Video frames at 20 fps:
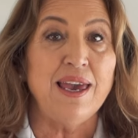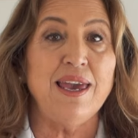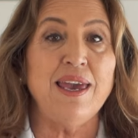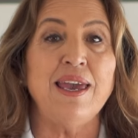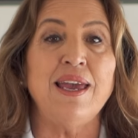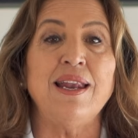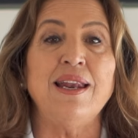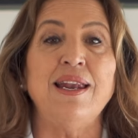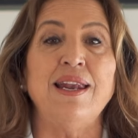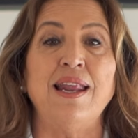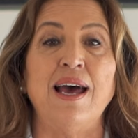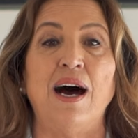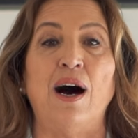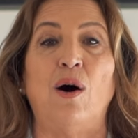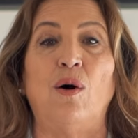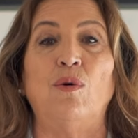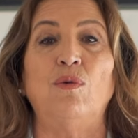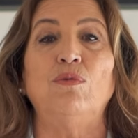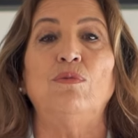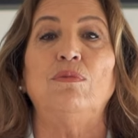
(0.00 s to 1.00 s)
E
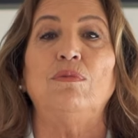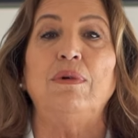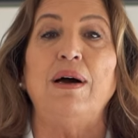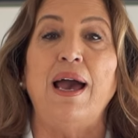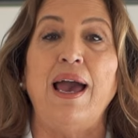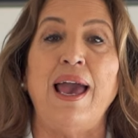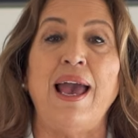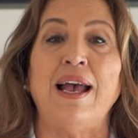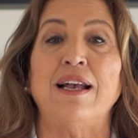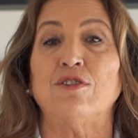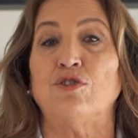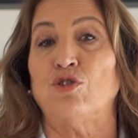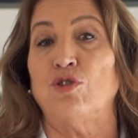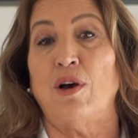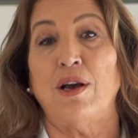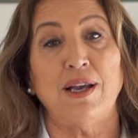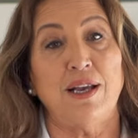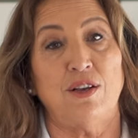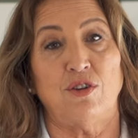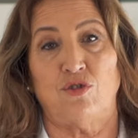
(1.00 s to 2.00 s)
não é
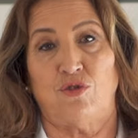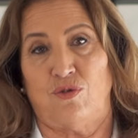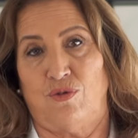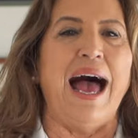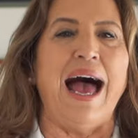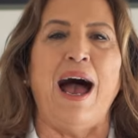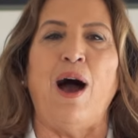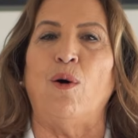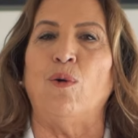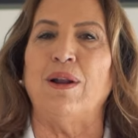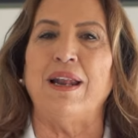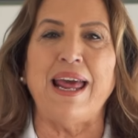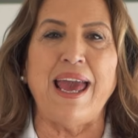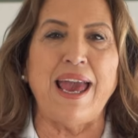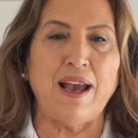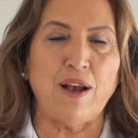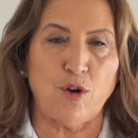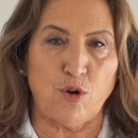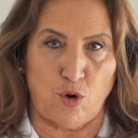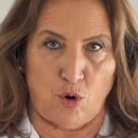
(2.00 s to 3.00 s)
só isso. Ao
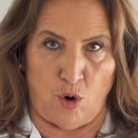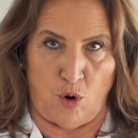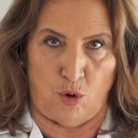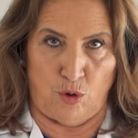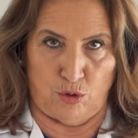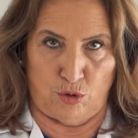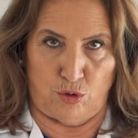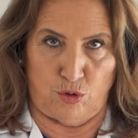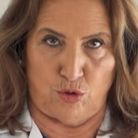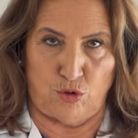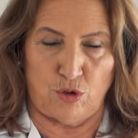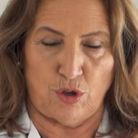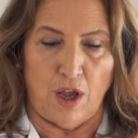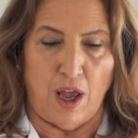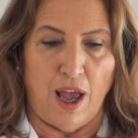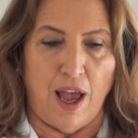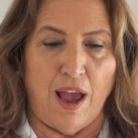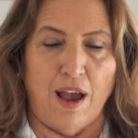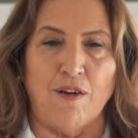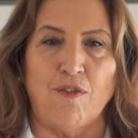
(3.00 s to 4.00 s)
ler contos
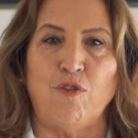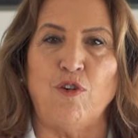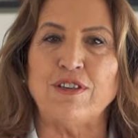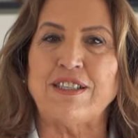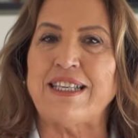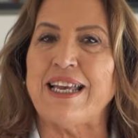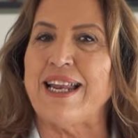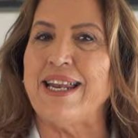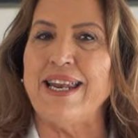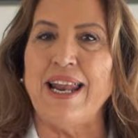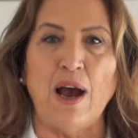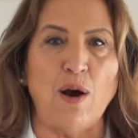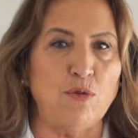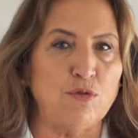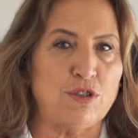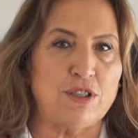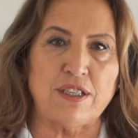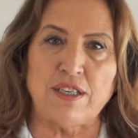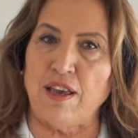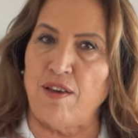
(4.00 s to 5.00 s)
você
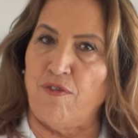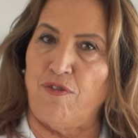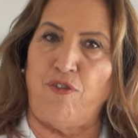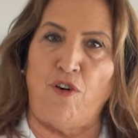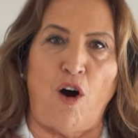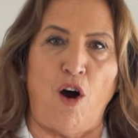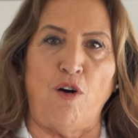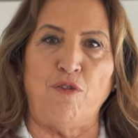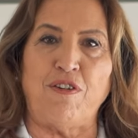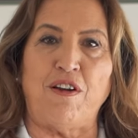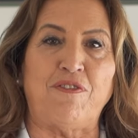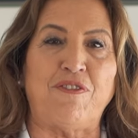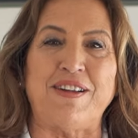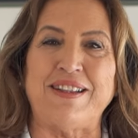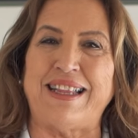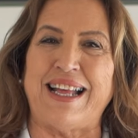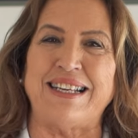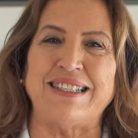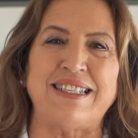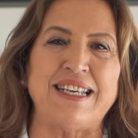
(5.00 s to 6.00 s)
não desenvolve a
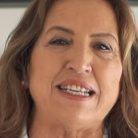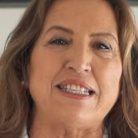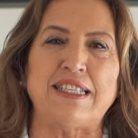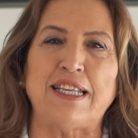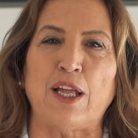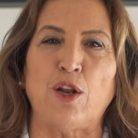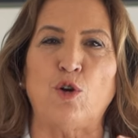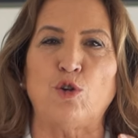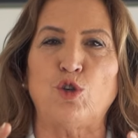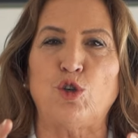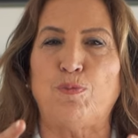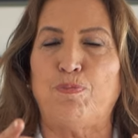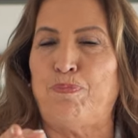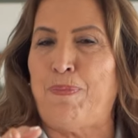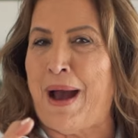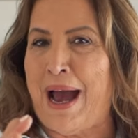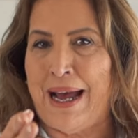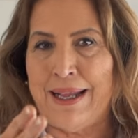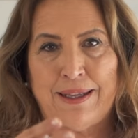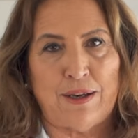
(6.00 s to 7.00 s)
fantasia
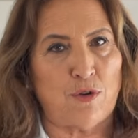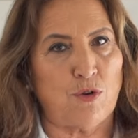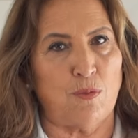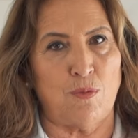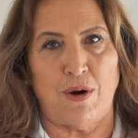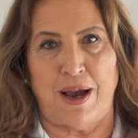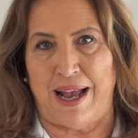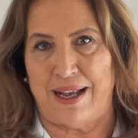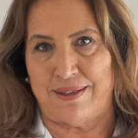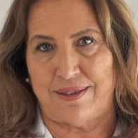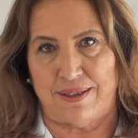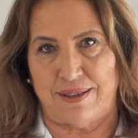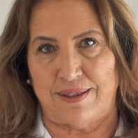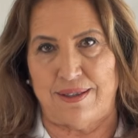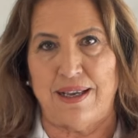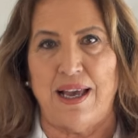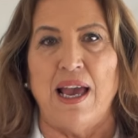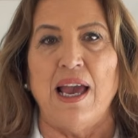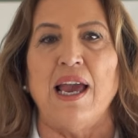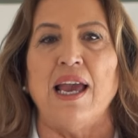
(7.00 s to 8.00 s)
estereotipada como essas,
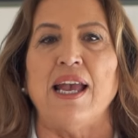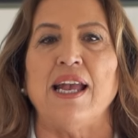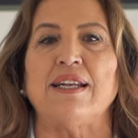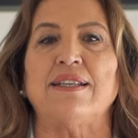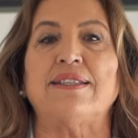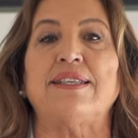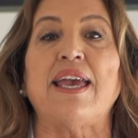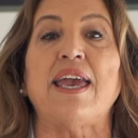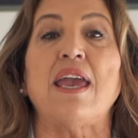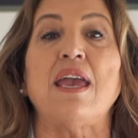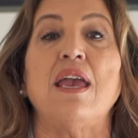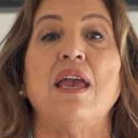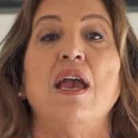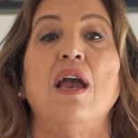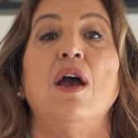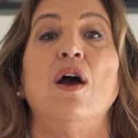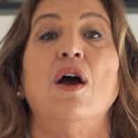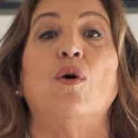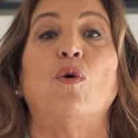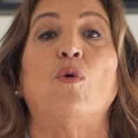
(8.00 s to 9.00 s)
e sim
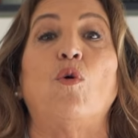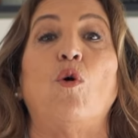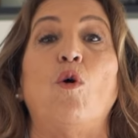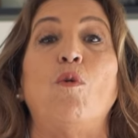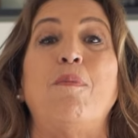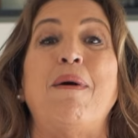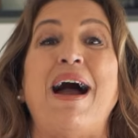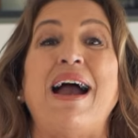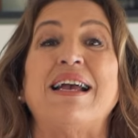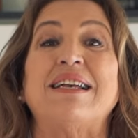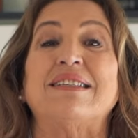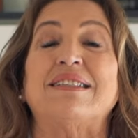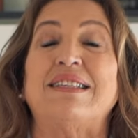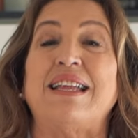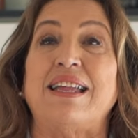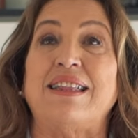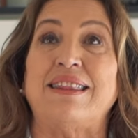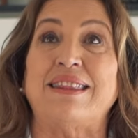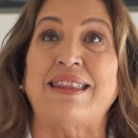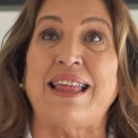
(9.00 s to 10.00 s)
com mais
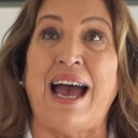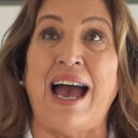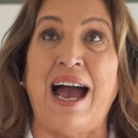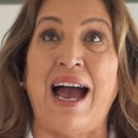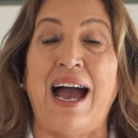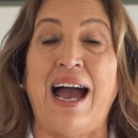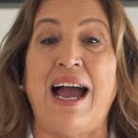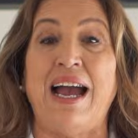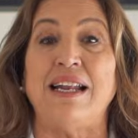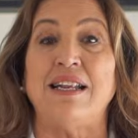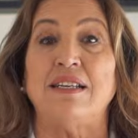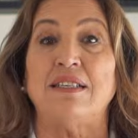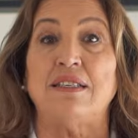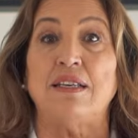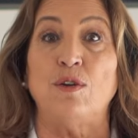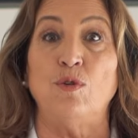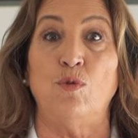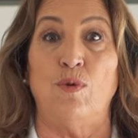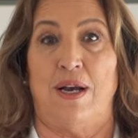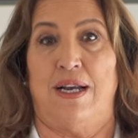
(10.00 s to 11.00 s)
detalhes
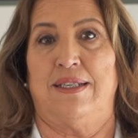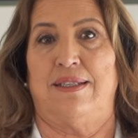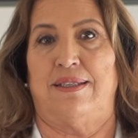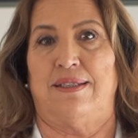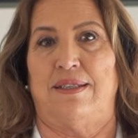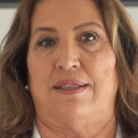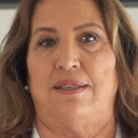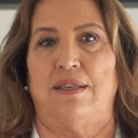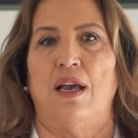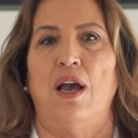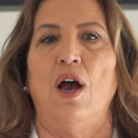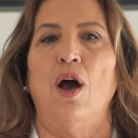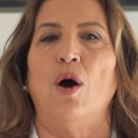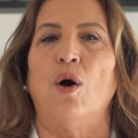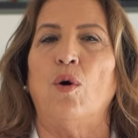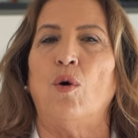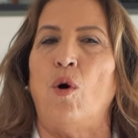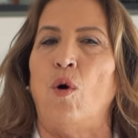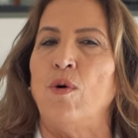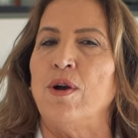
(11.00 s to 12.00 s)
e nuances,
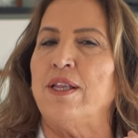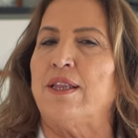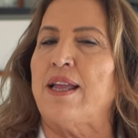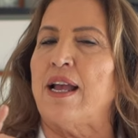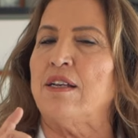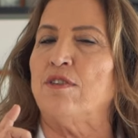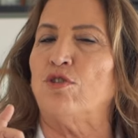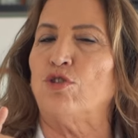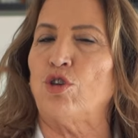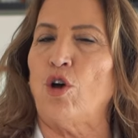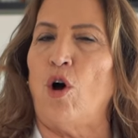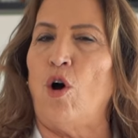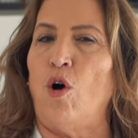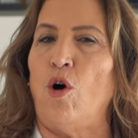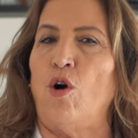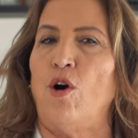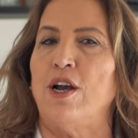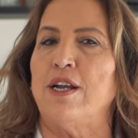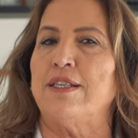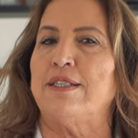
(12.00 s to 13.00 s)
com
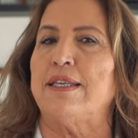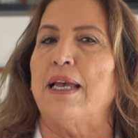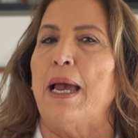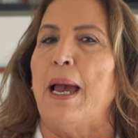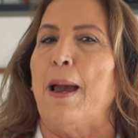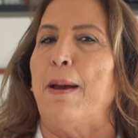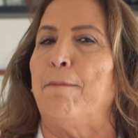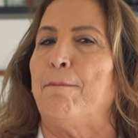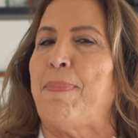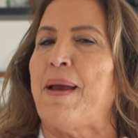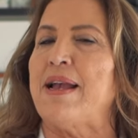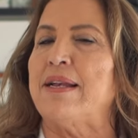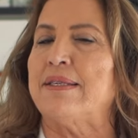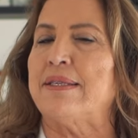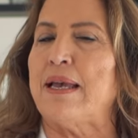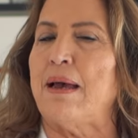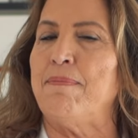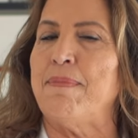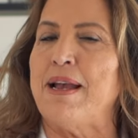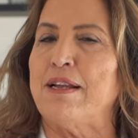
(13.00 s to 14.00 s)
intenções,
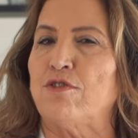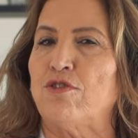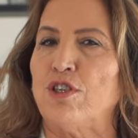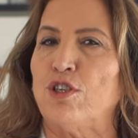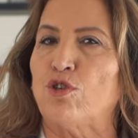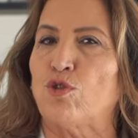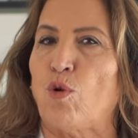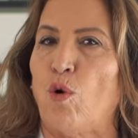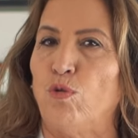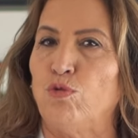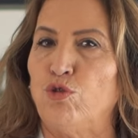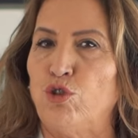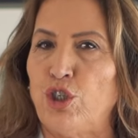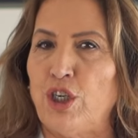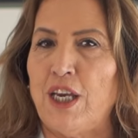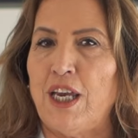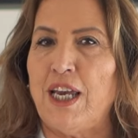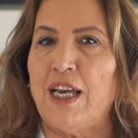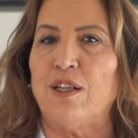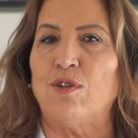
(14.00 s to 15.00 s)
pensamentos
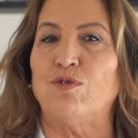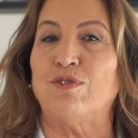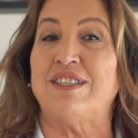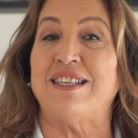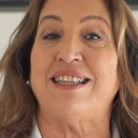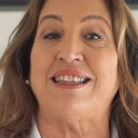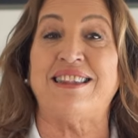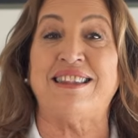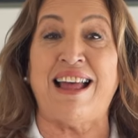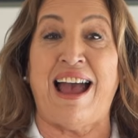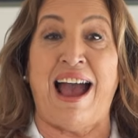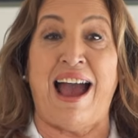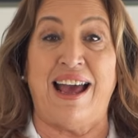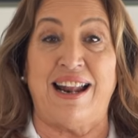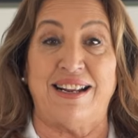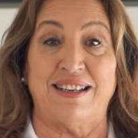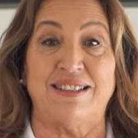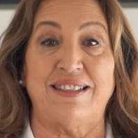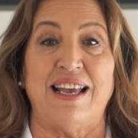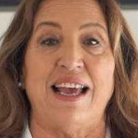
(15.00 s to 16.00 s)
escondidos e
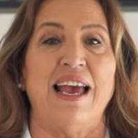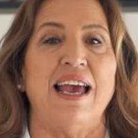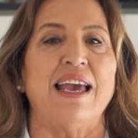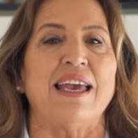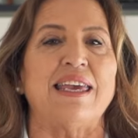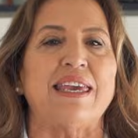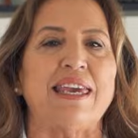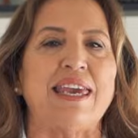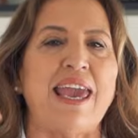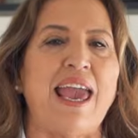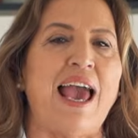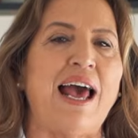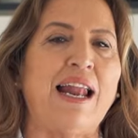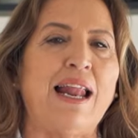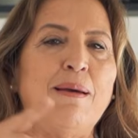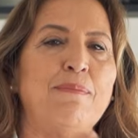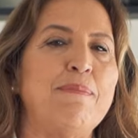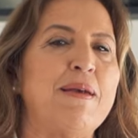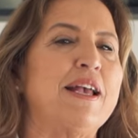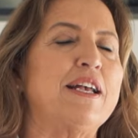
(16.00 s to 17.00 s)
taras que
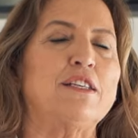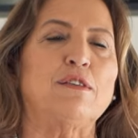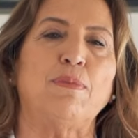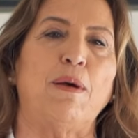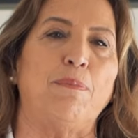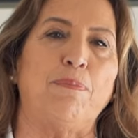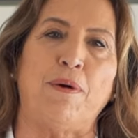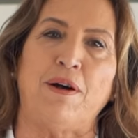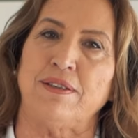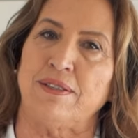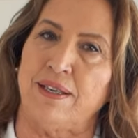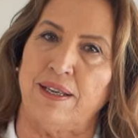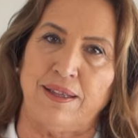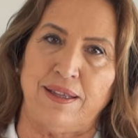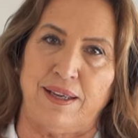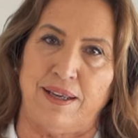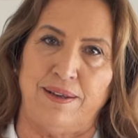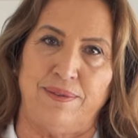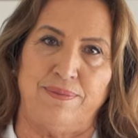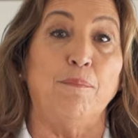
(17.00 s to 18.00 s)
ela mesma possa
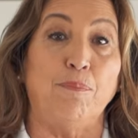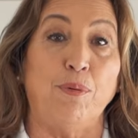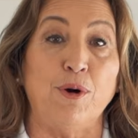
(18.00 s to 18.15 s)
ter.